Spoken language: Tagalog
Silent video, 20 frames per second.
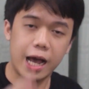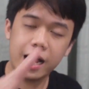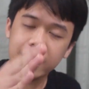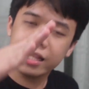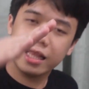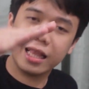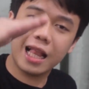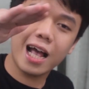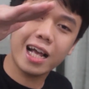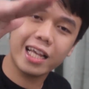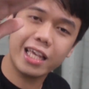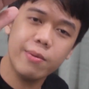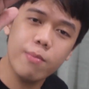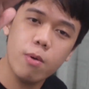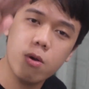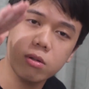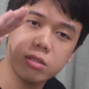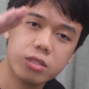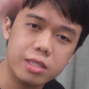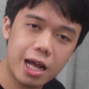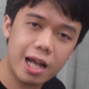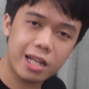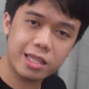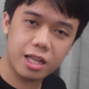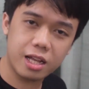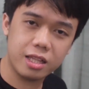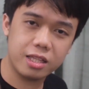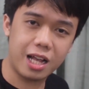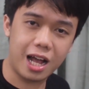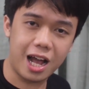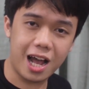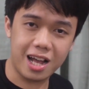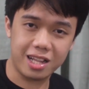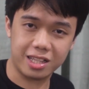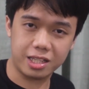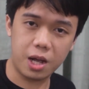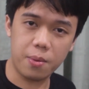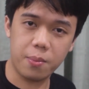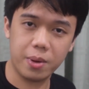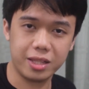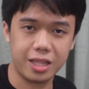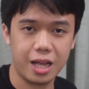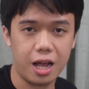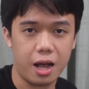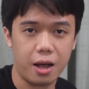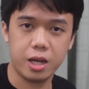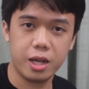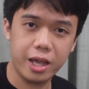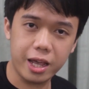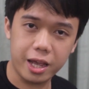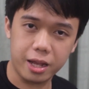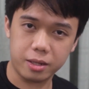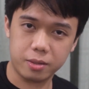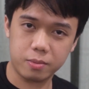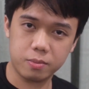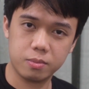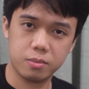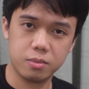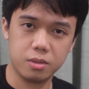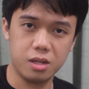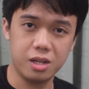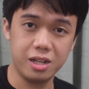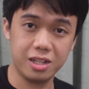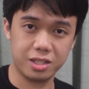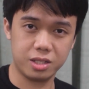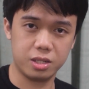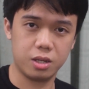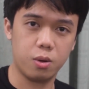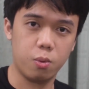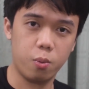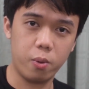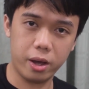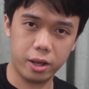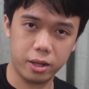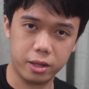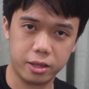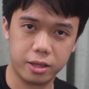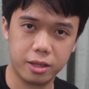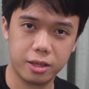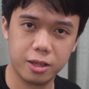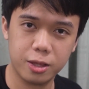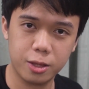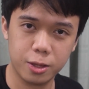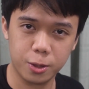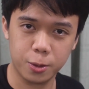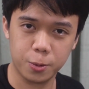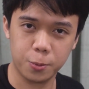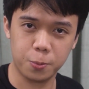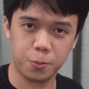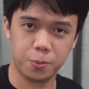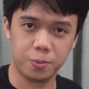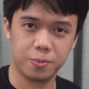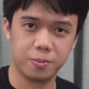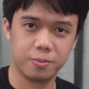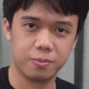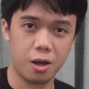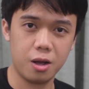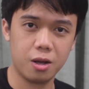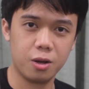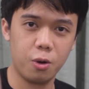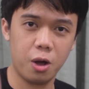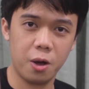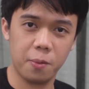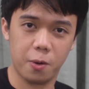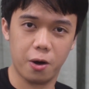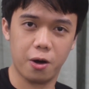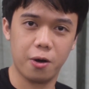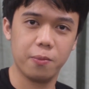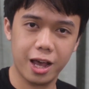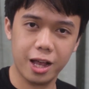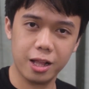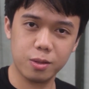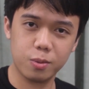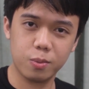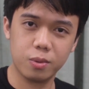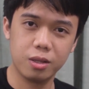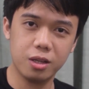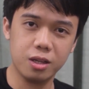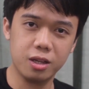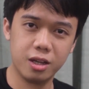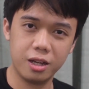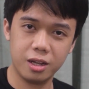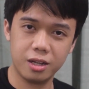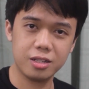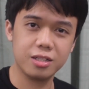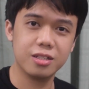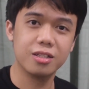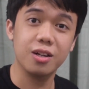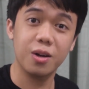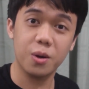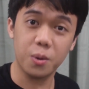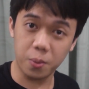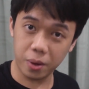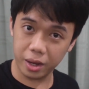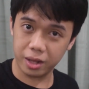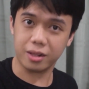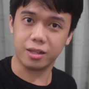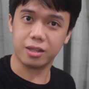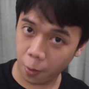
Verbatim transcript: At lagi mong tatandahan, kamata, ang health is wealth. Kuha mo, health is wealth.